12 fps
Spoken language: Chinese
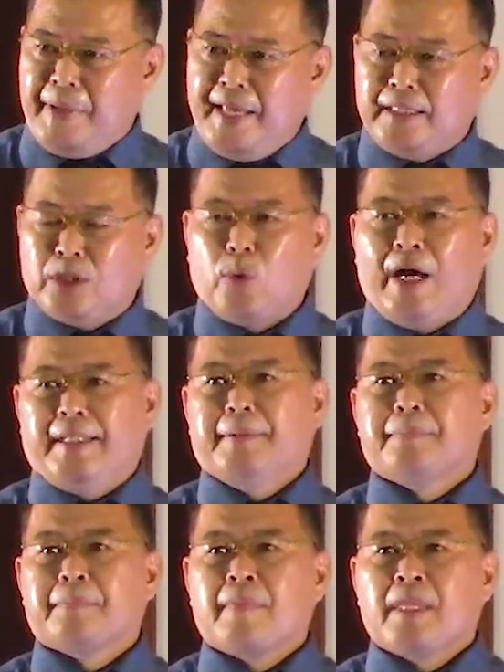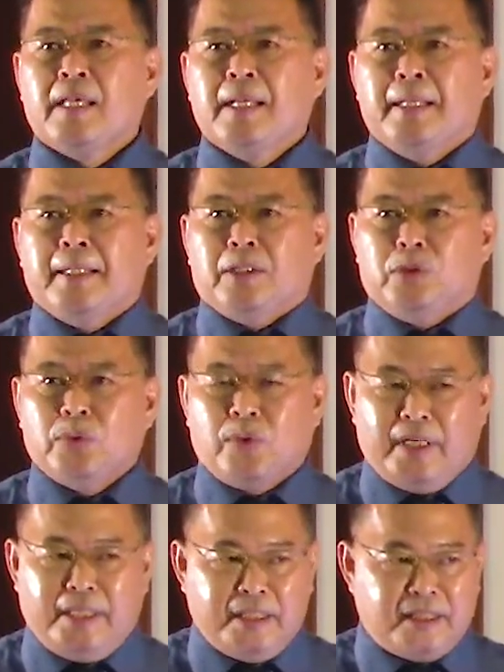片段。如
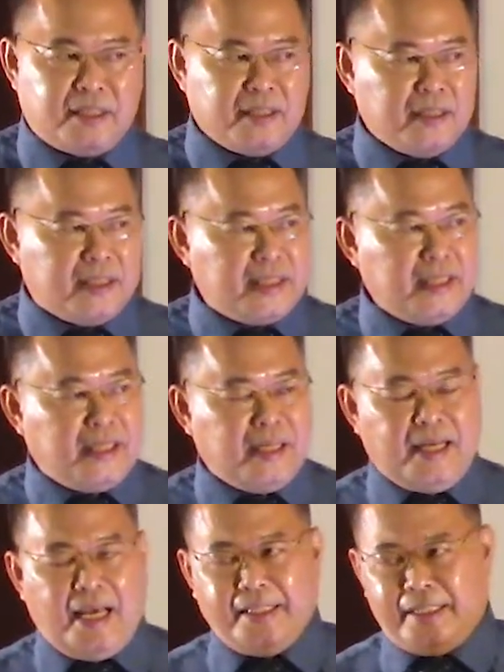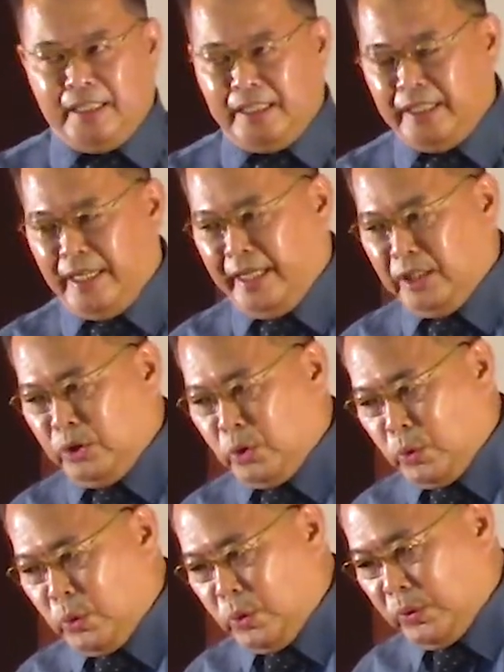果你仔细的来去研
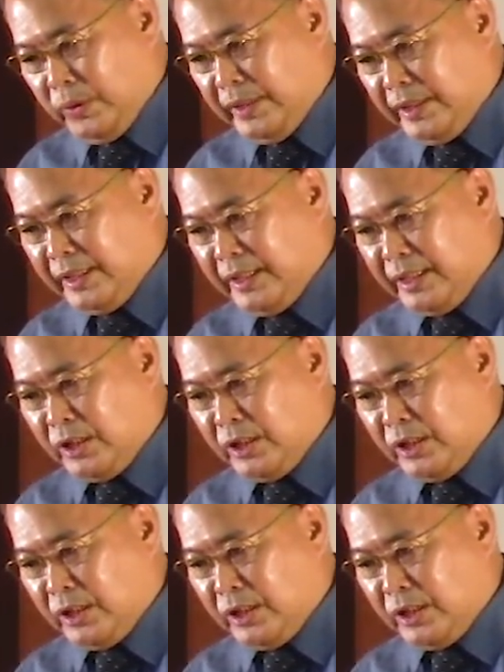读这